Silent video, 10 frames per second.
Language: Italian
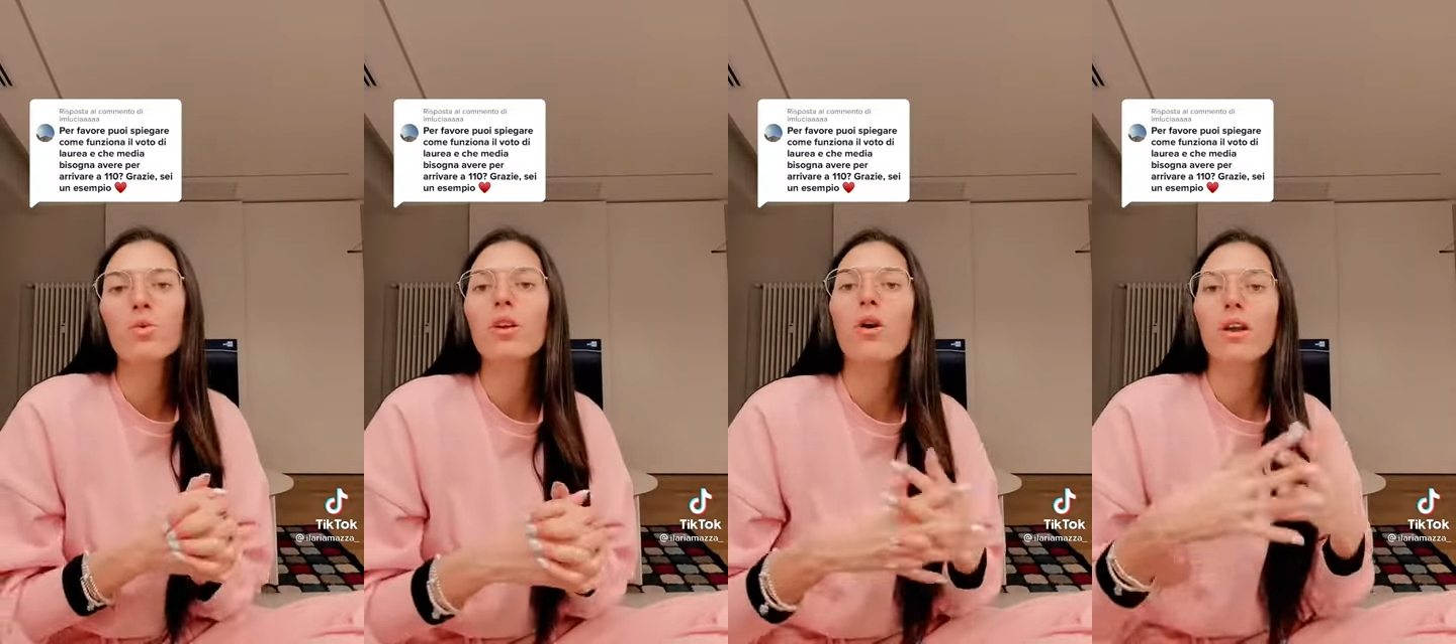
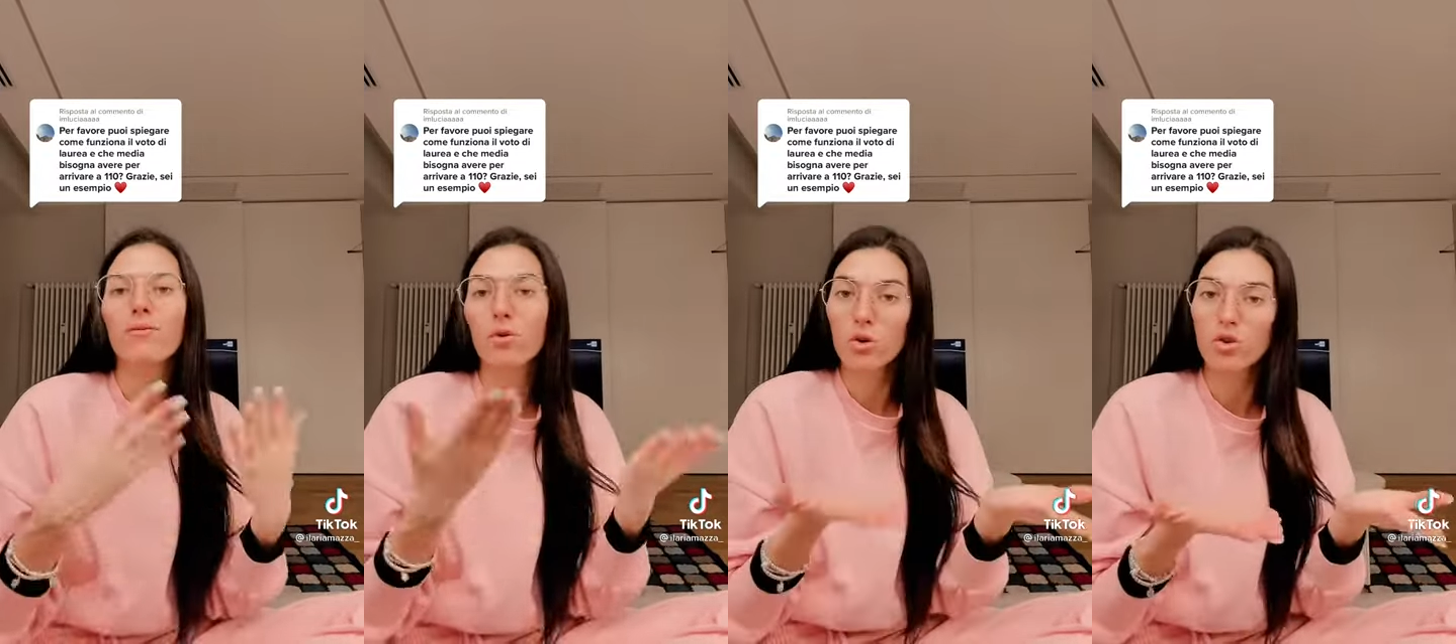quello è il
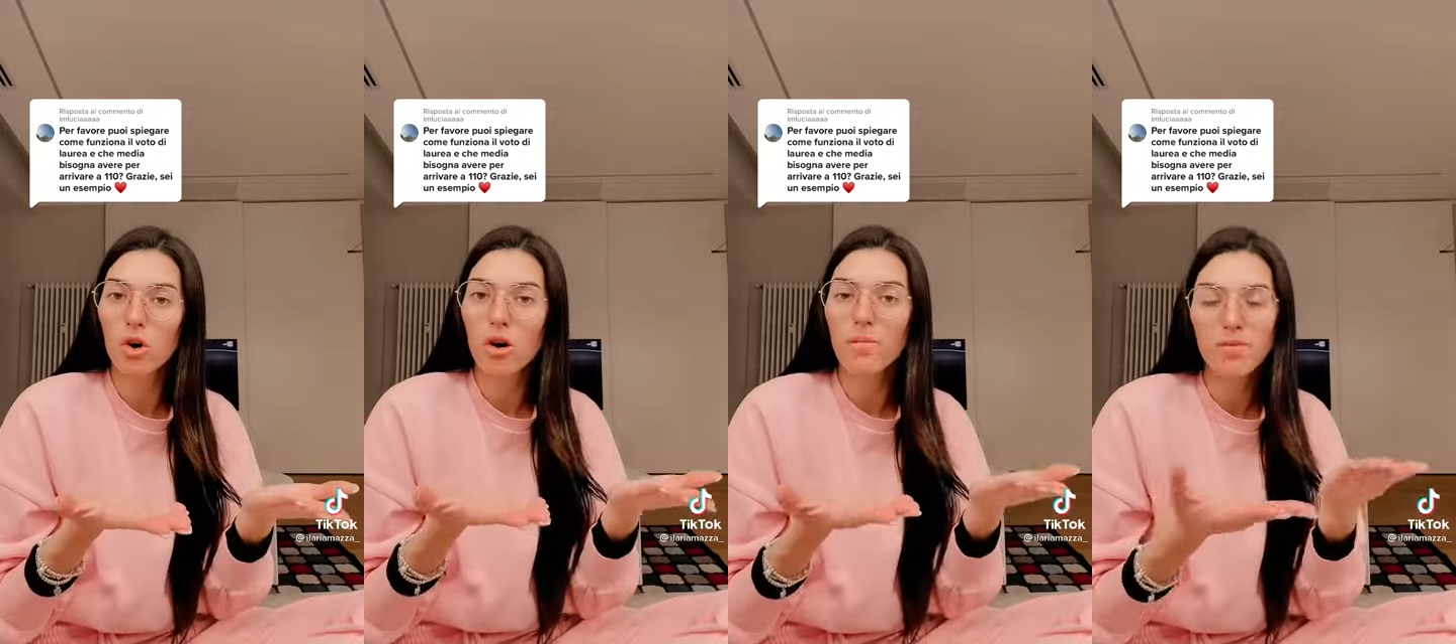
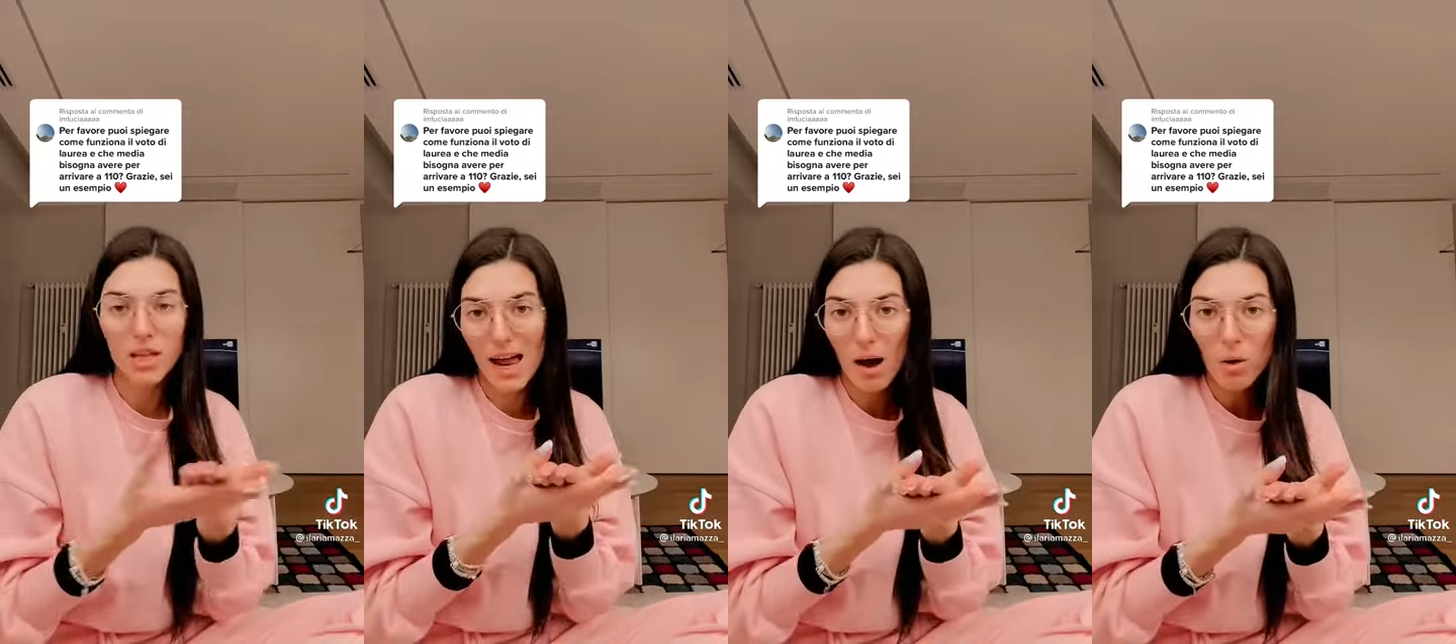voto
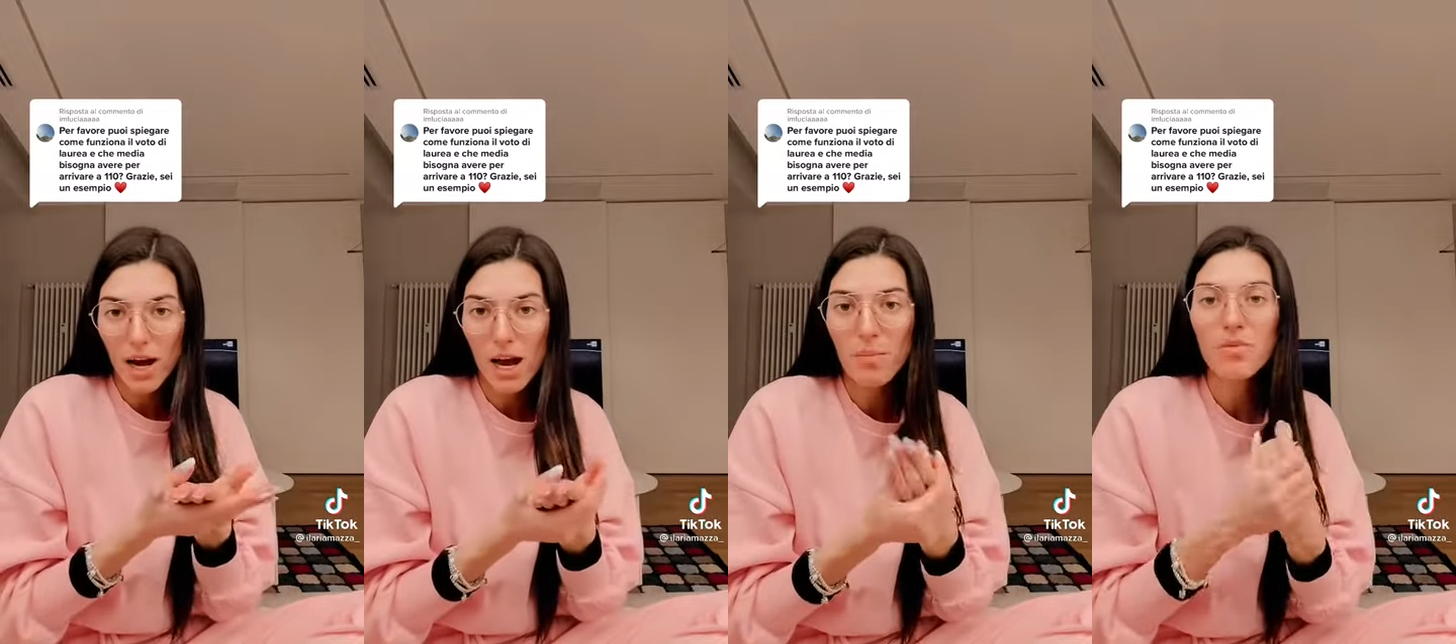di
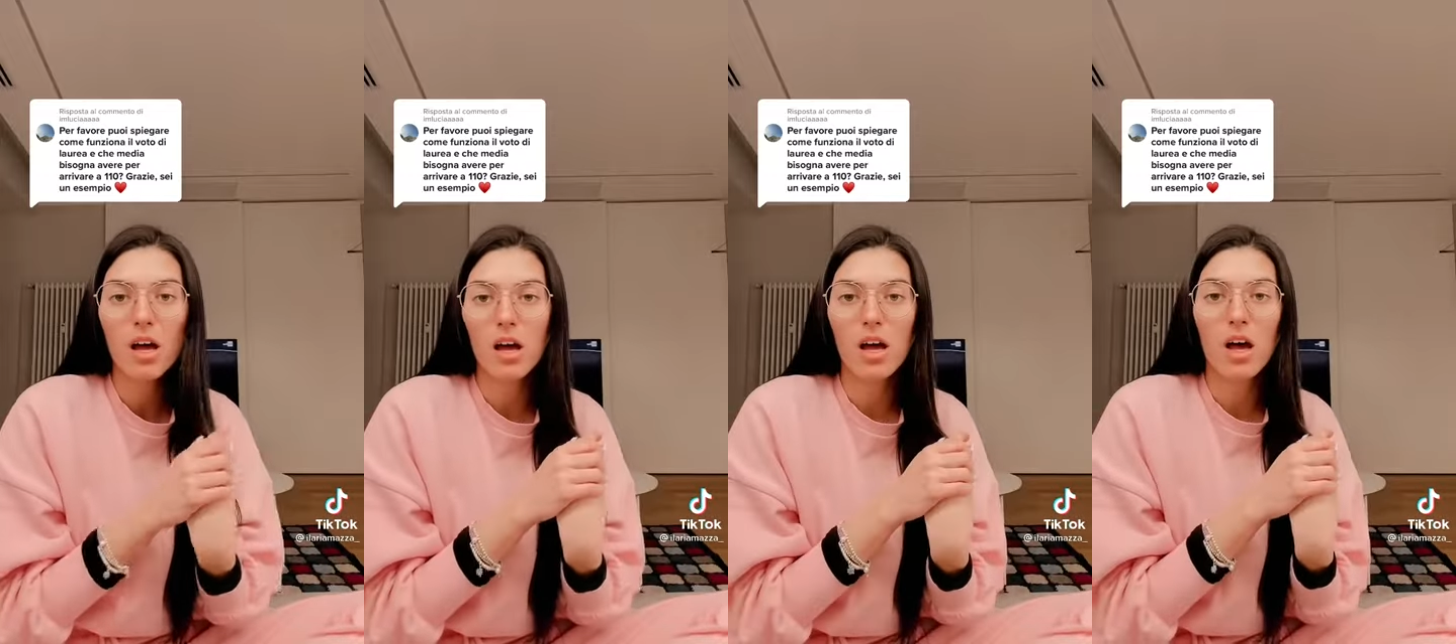
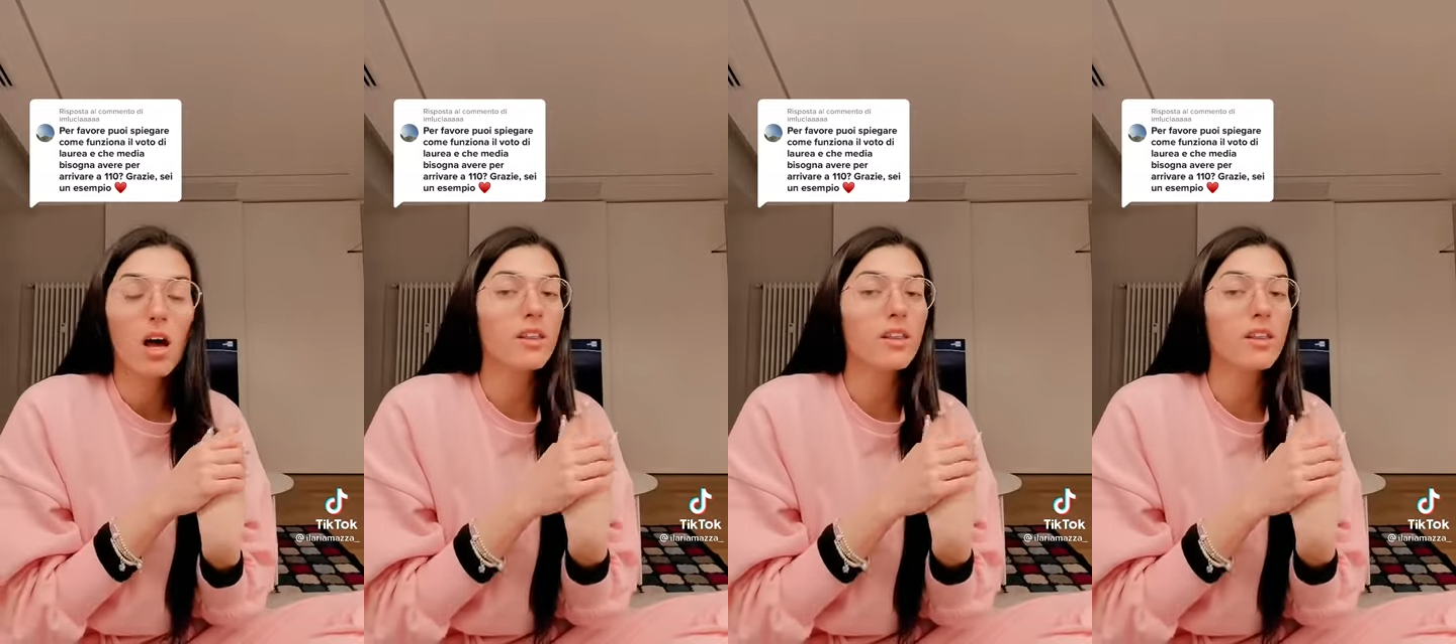laurea eh,